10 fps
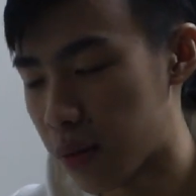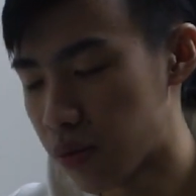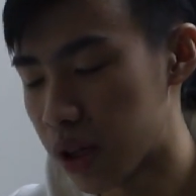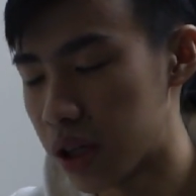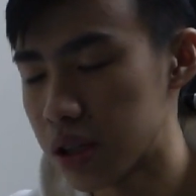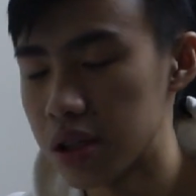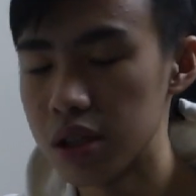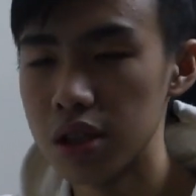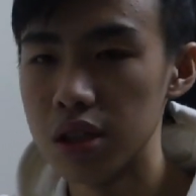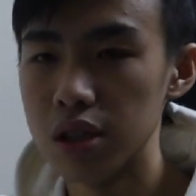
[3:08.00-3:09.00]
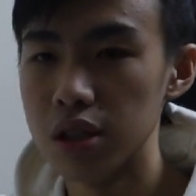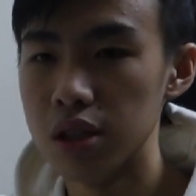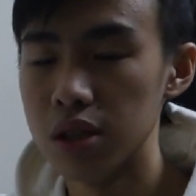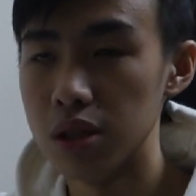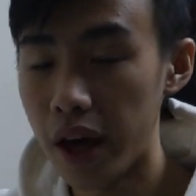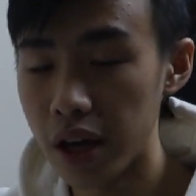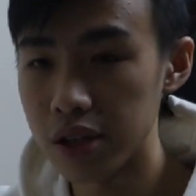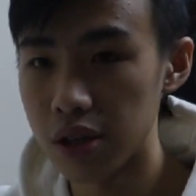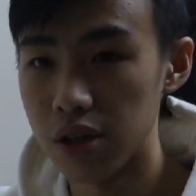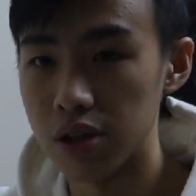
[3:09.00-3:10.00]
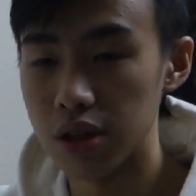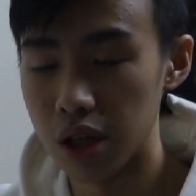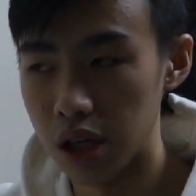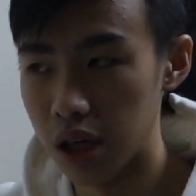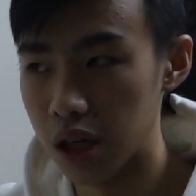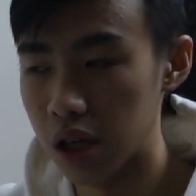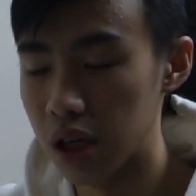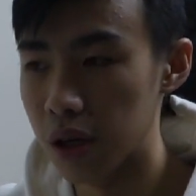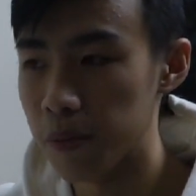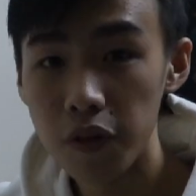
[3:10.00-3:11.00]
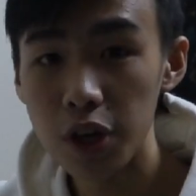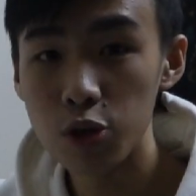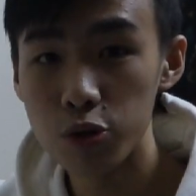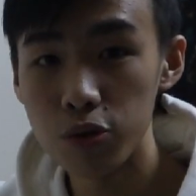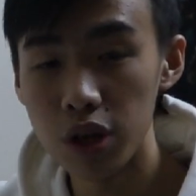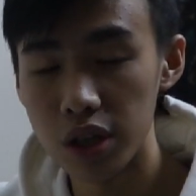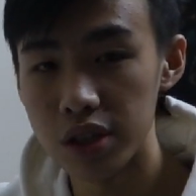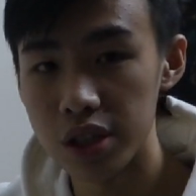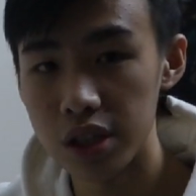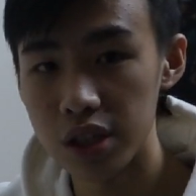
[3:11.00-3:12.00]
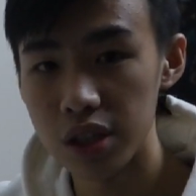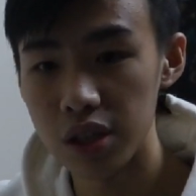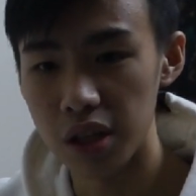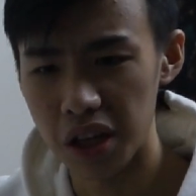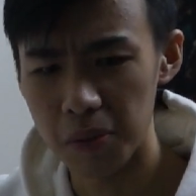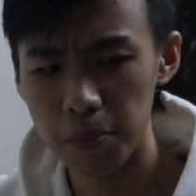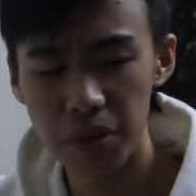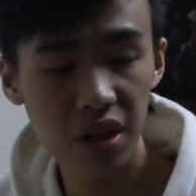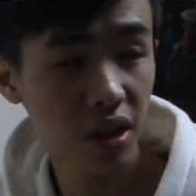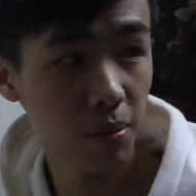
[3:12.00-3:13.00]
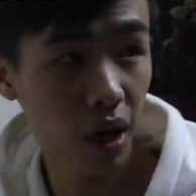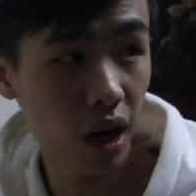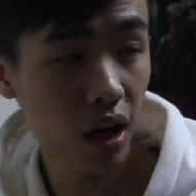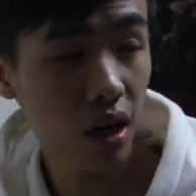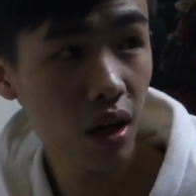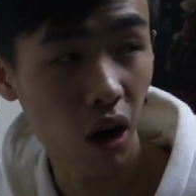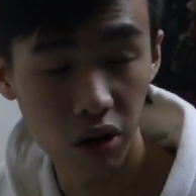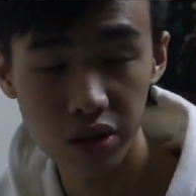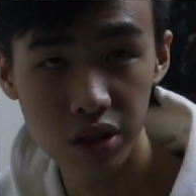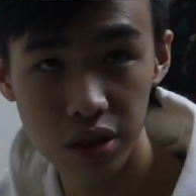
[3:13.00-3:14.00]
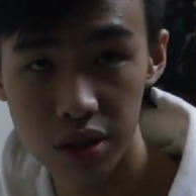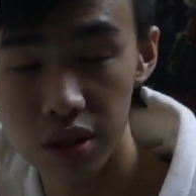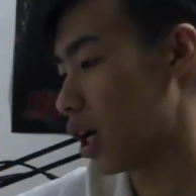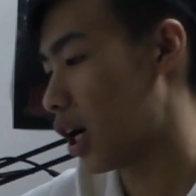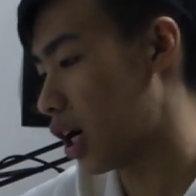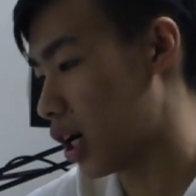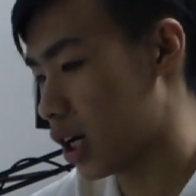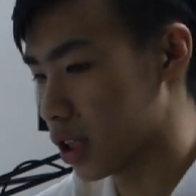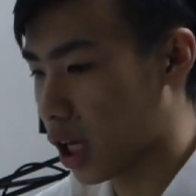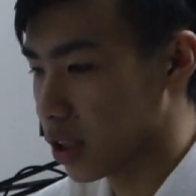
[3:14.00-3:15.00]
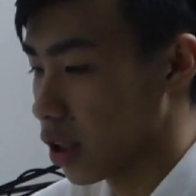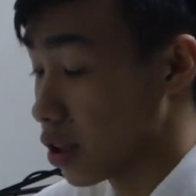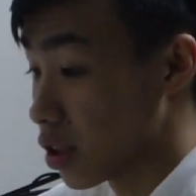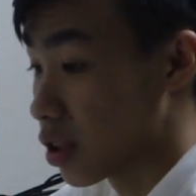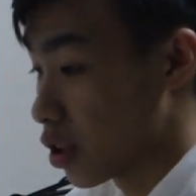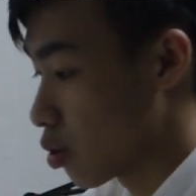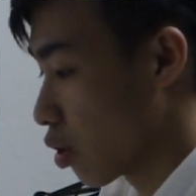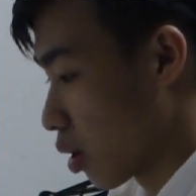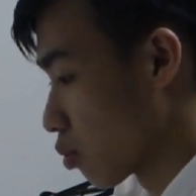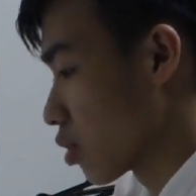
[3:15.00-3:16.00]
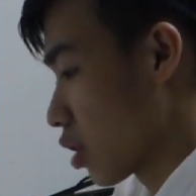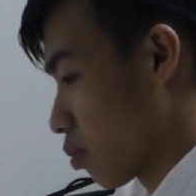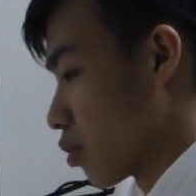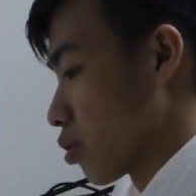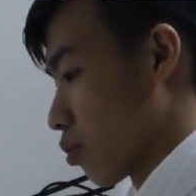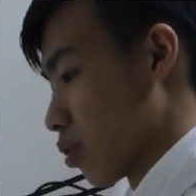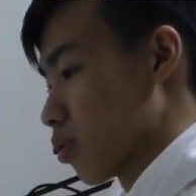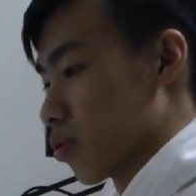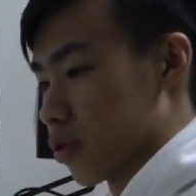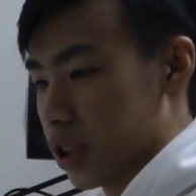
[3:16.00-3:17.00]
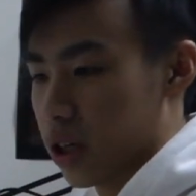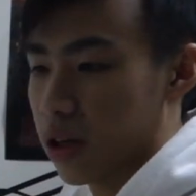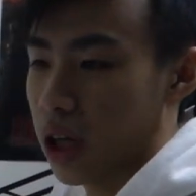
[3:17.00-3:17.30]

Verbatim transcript: 荧幕呢是 Acer 的 VG 二七零 P 吗？好像是。那它是二十七寸的荧幕，这你们所所见了。